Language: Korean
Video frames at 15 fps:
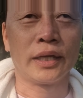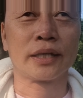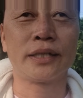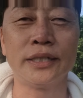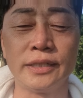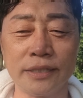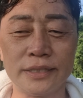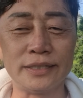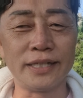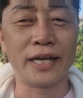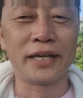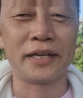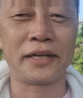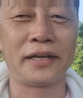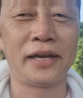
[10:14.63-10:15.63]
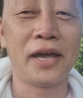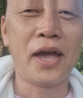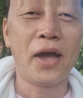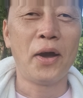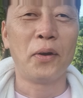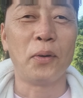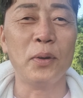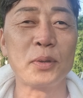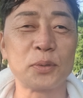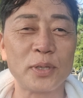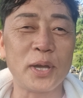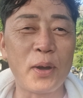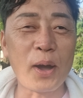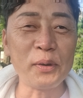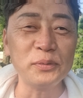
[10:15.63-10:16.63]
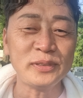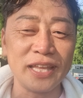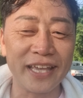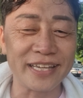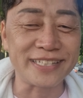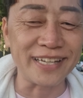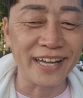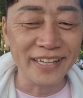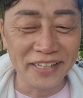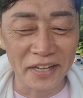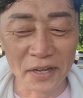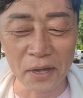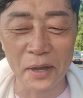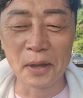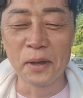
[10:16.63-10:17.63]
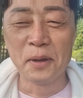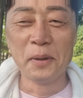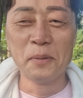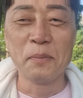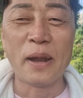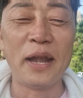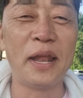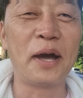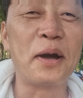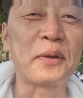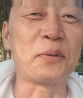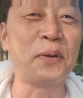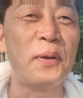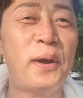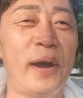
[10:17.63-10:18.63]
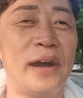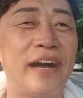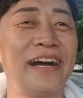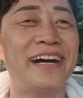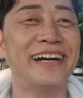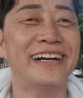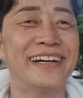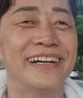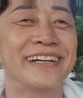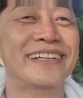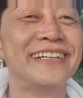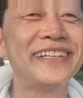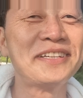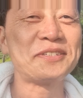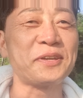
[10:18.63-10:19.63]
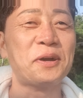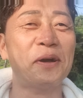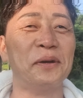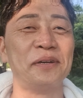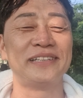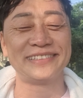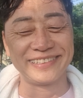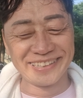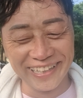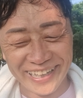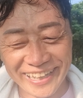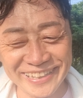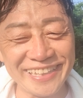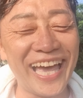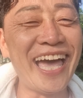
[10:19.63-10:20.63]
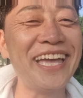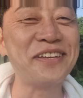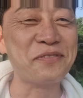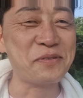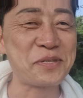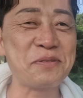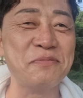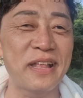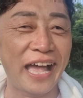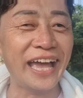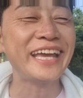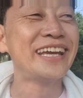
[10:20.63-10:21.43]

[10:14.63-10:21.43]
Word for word: 그 얼굴에 파운데이션 발라갖고 그런 좀 사연이 좀 있습니다.